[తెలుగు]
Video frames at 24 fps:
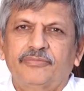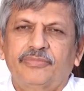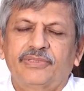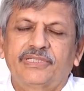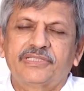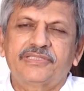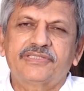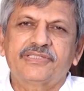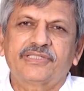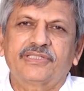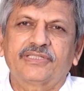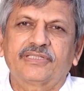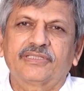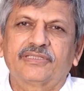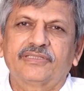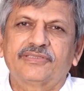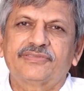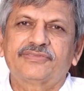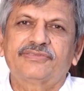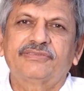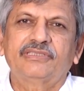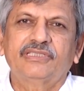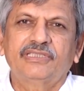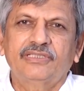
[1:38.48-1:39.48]
ప్రత్యేకంగా
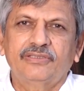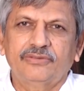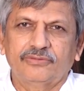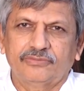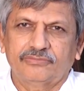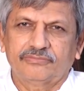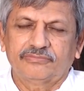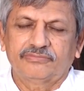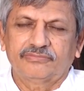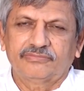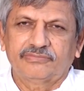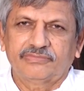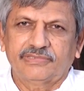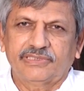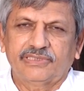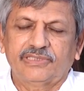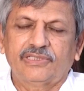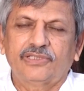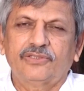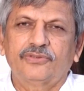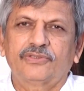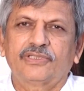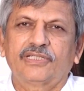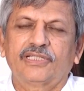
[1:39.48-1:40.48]
స్త్రీలు
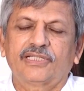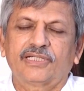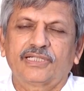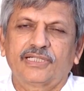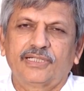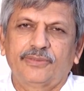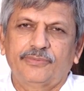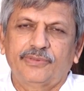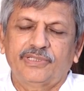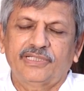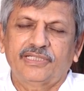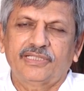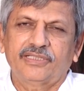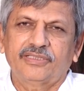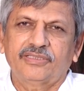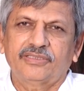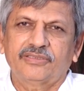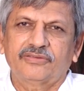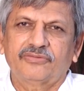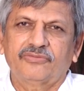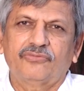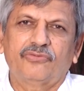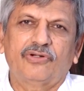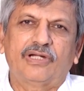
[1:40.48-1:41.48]
ఇంట్లో ఉంటారు కాబట్టి
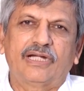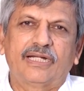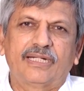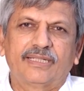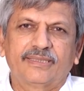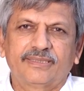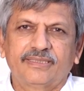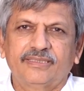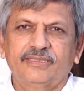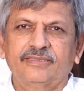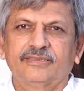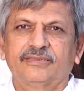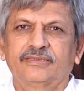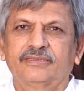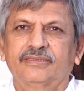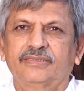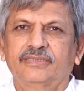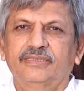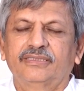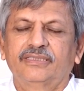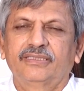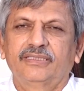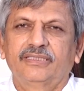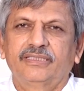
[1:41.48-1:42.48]
వాళ్ళకి
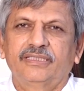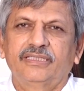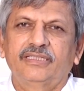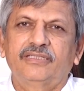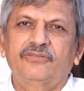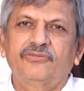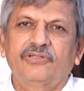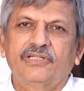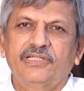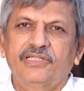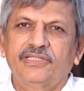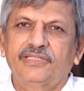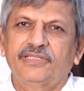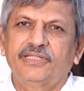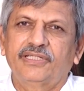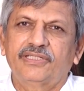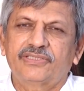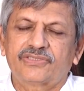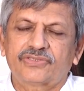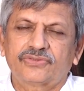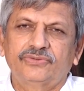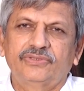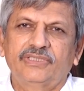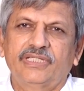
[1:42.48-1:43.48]
ఇటువంటి
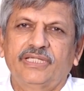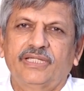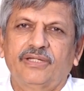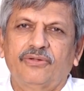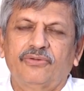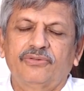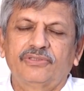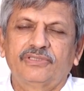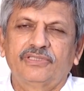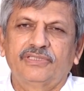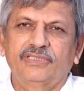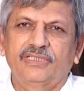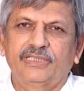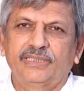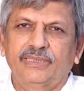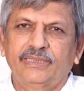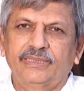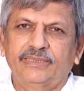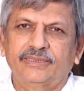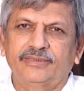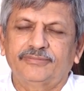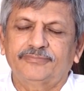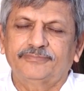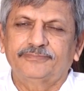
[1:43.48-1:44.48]
నేర్చుకుంటే
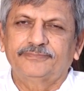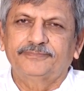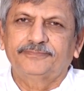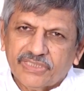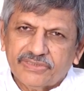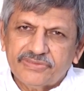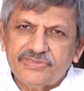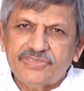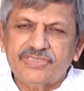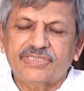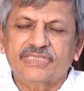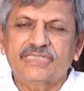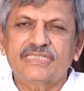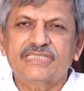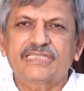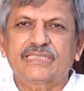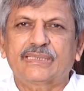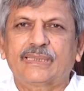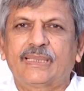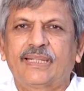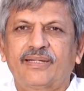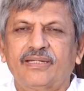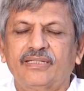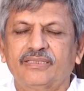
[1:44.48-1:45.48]
ఏమవుతుందంటే చిన్న
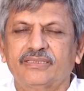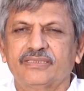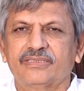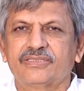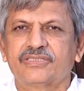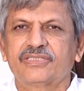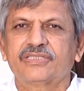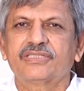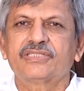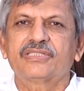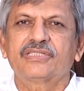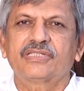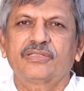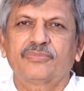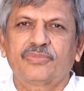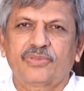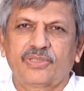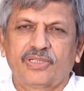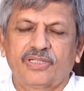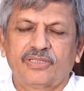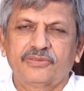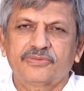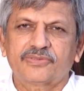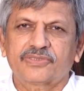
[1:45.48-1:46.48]
చిన్న వాటికి చిన్న చిన్న
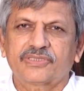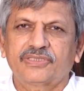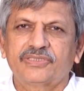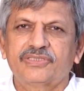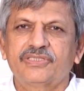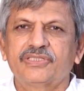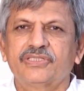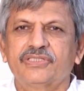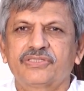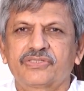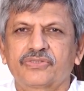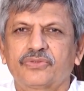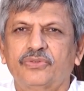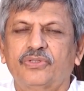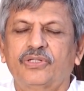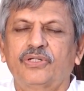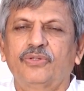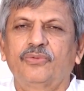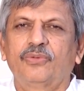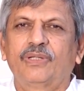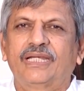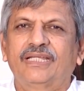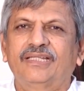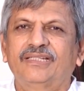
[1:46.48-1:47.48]
ప్రాబ్లమ్స్కి
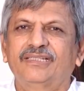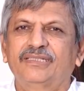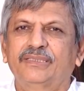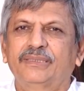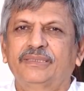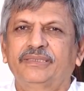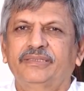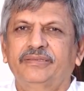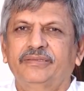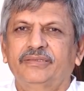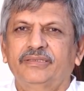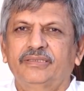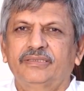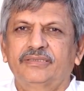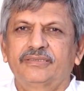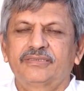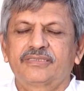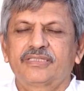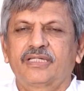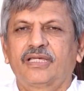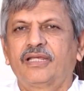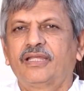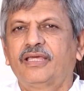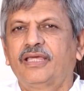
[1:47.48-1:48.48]
చేసుకోవడం వల్ల
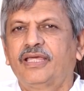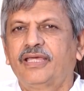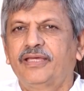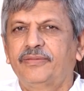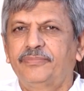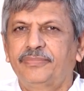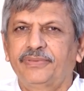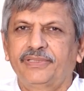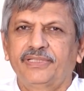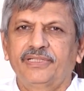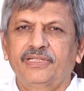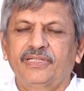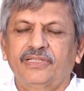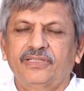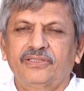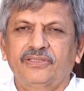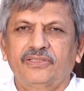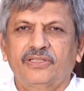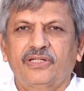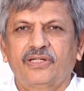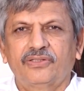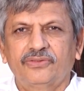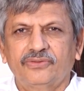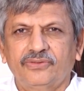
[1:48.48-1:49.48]
చాలా హ్యాపీగా
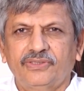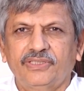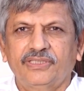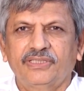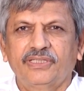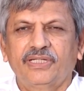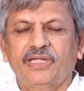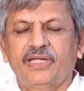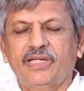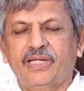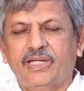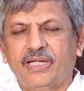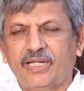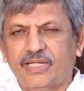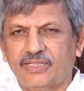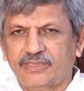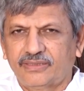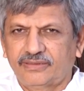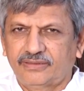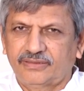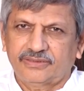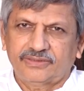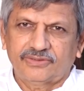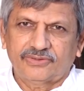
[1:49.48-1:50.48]
ఆరోగ్యంగా
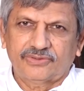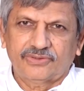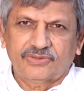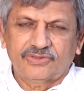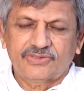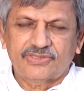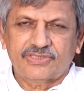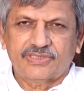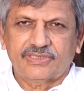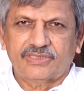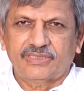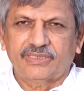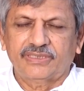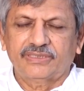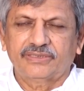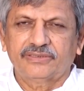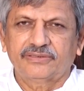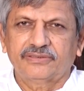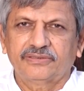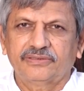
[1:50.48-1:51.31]
ఆనందంగా ఉండొచ్చండి